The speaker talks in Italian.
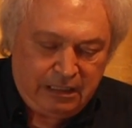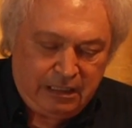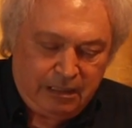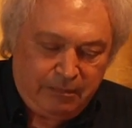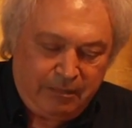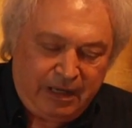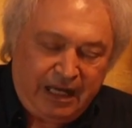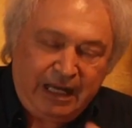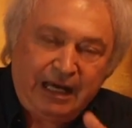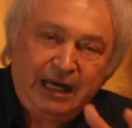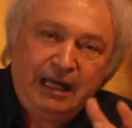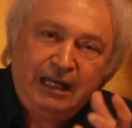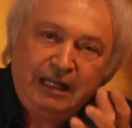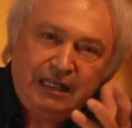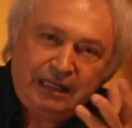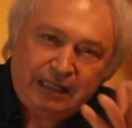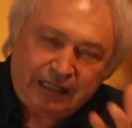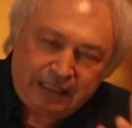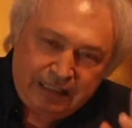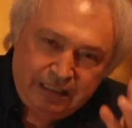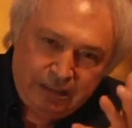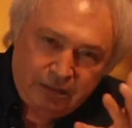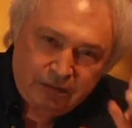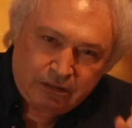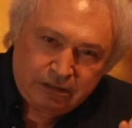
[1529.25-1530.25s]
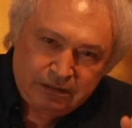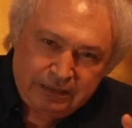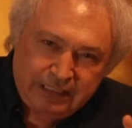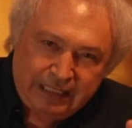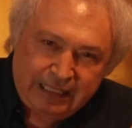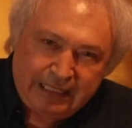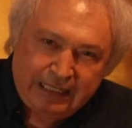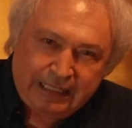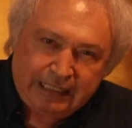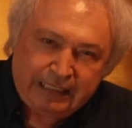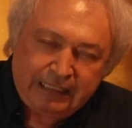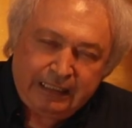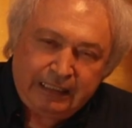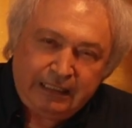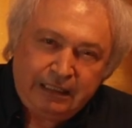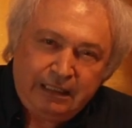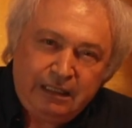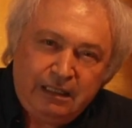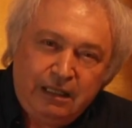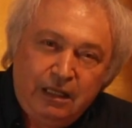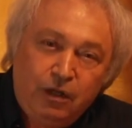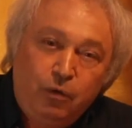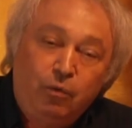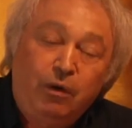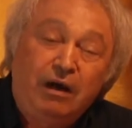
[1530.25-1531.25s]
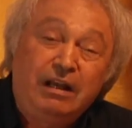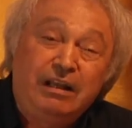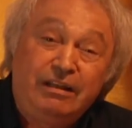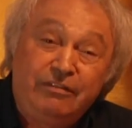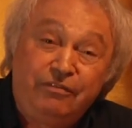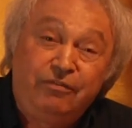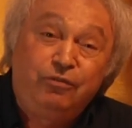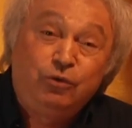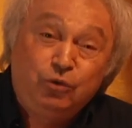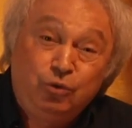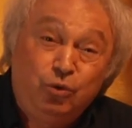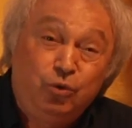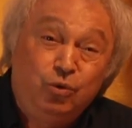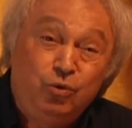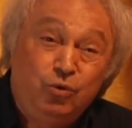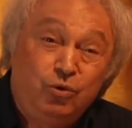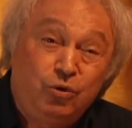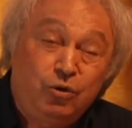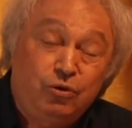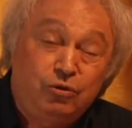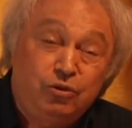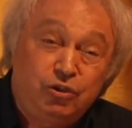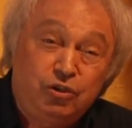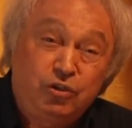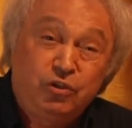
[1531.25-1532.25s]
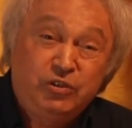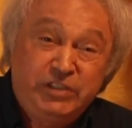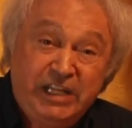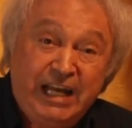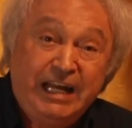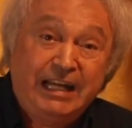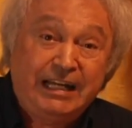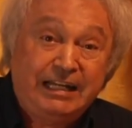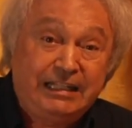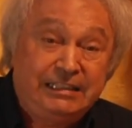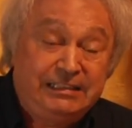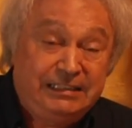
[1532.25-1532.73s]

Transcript: ma ricordare quale futuro sognare